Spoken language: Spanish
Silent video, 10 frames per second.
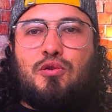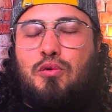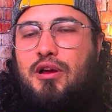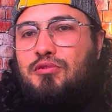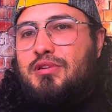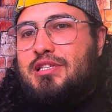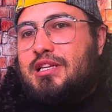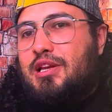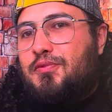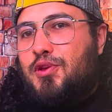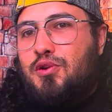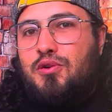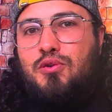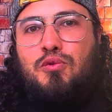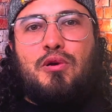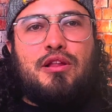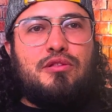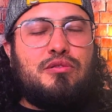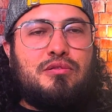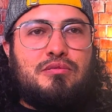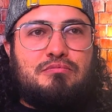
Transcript: cuándo escribió, cuándo